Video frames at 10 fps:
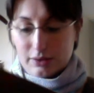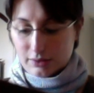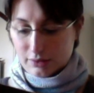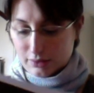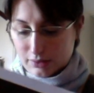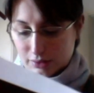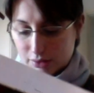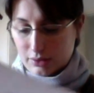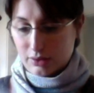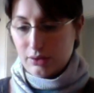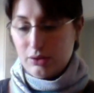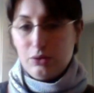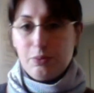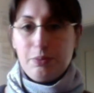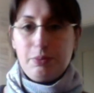euh, le
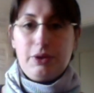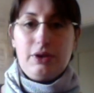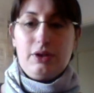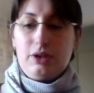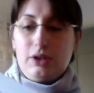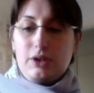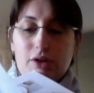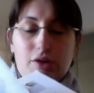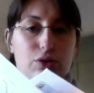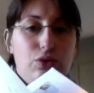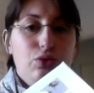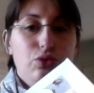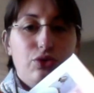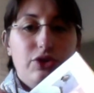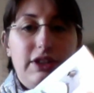
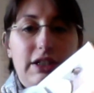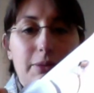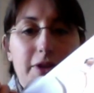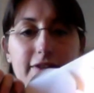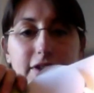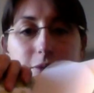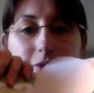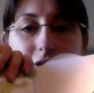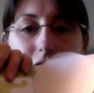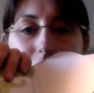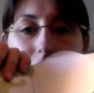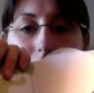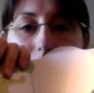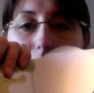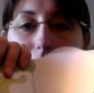nounours qui à la base est comme ça,
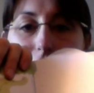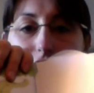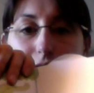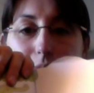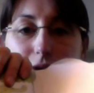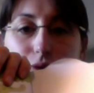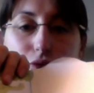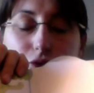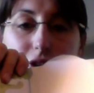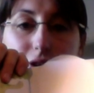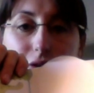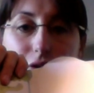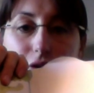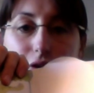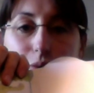mais j'ai pas trouvé,
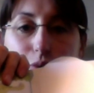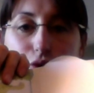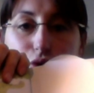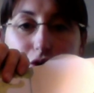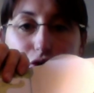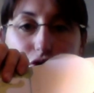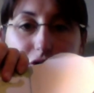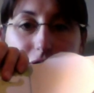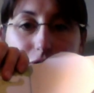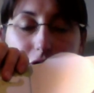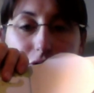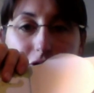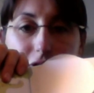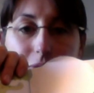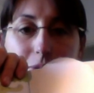euh, comme monsieur a changé d'avis en
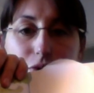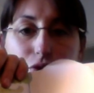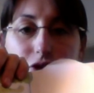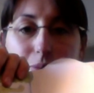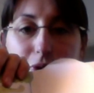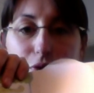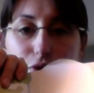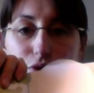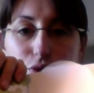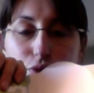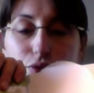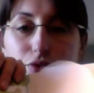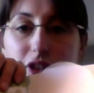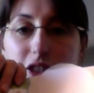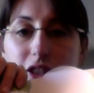dernière minute, j'ai pas eu le temps de
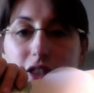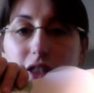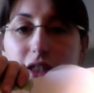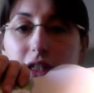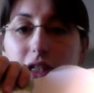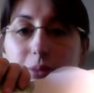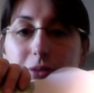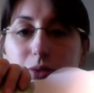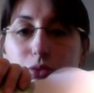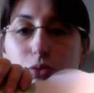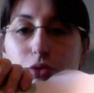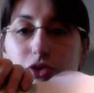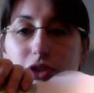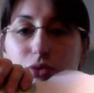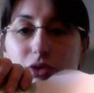trouver les petites boules pour
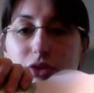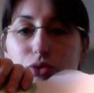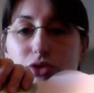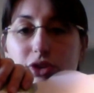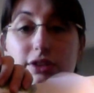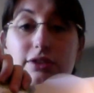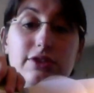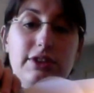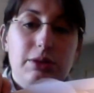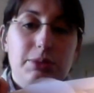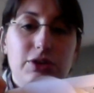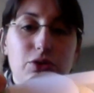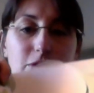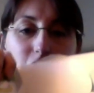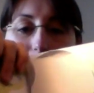faire toutes les sucettes, ce qui est bien
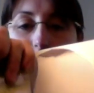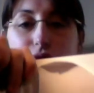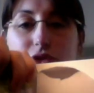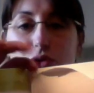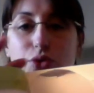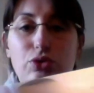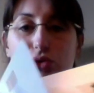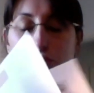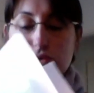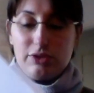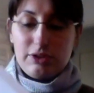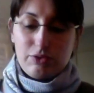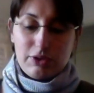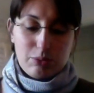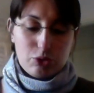dommage parce que c'est trop, c'est
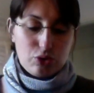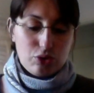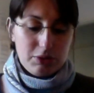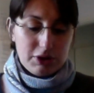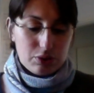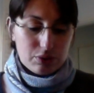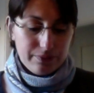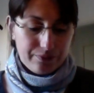vraiment trop mignon.